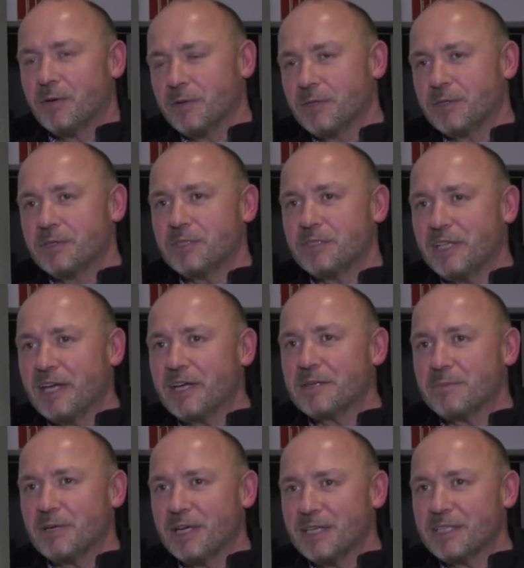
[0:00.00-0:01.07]
Und ich
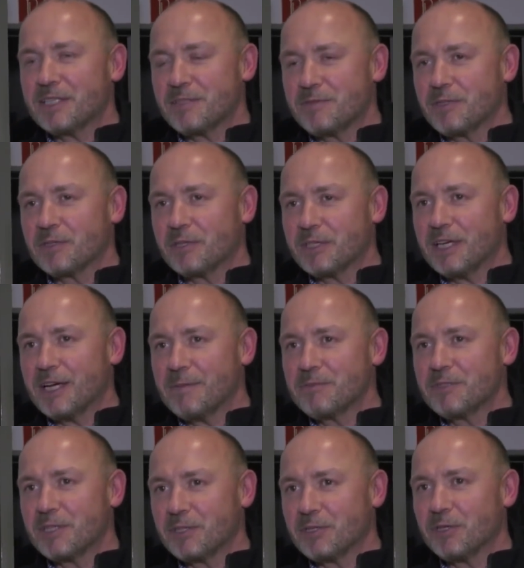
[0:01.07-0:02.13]
denke mal, das wird heute
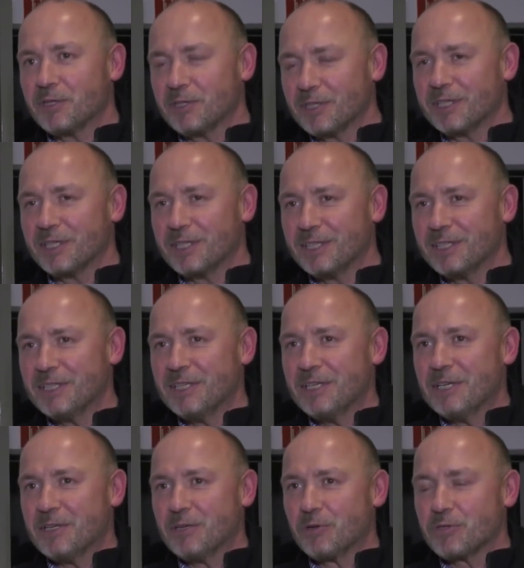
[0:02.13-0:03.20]
Abend hier noch äh,
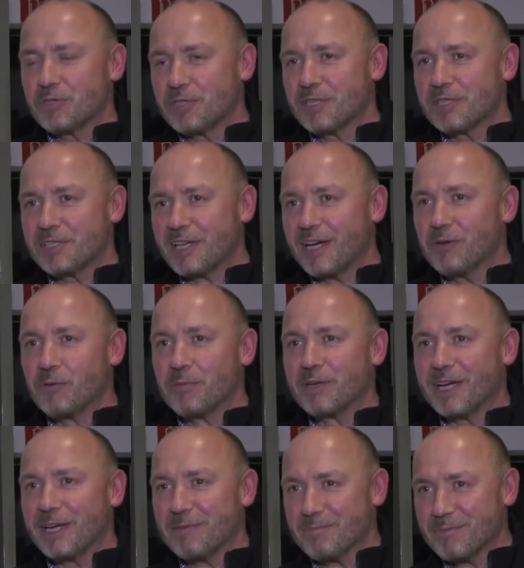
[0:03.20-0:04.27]
ein lustiges Reihum
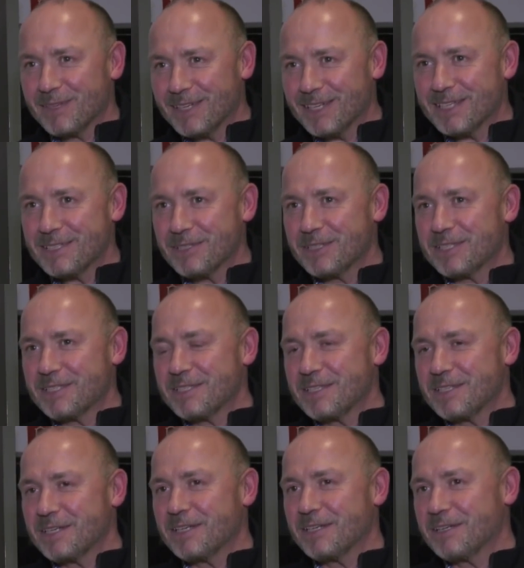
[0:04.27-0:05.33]
geben. Also
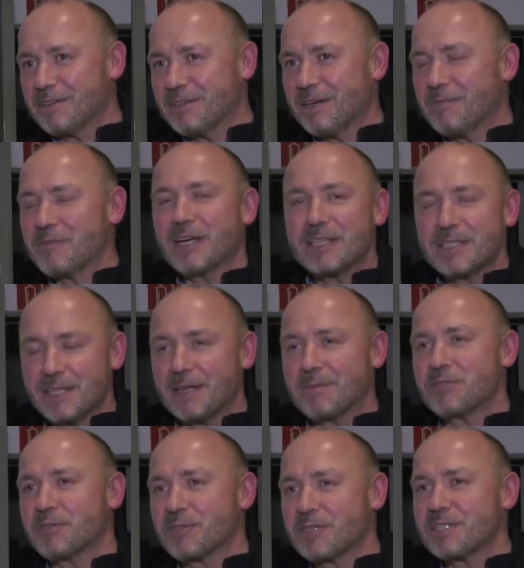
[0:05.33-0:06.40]
das äh, haben wir gestern
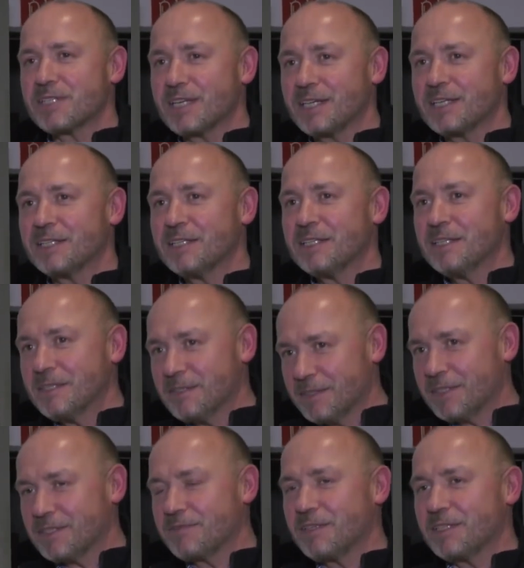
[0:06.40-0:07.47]
Abend schon gesehen.
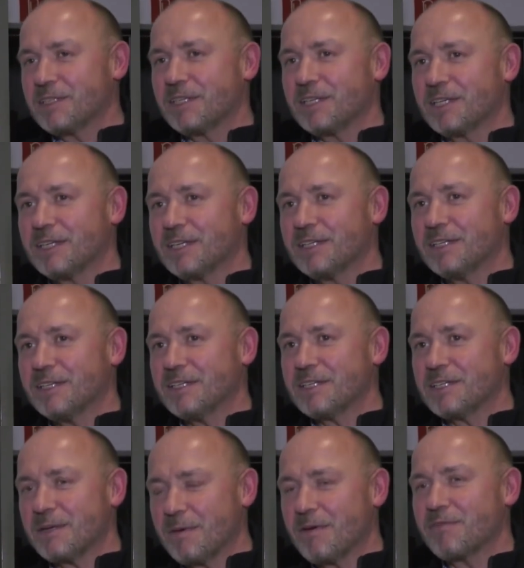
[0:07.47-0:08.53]
Das wird hier,
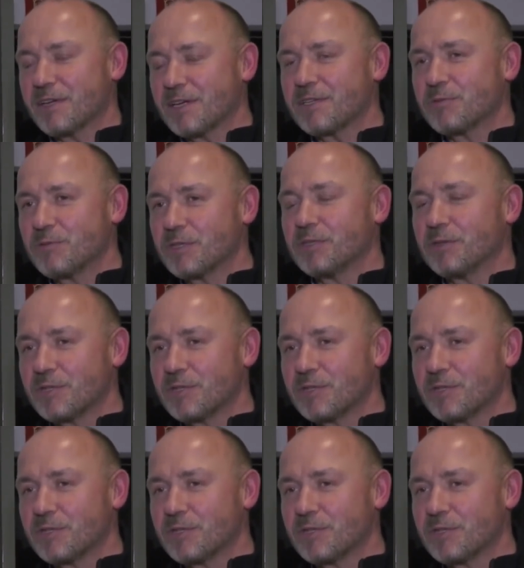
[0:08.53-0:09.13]
ich sag mal, wirklich gut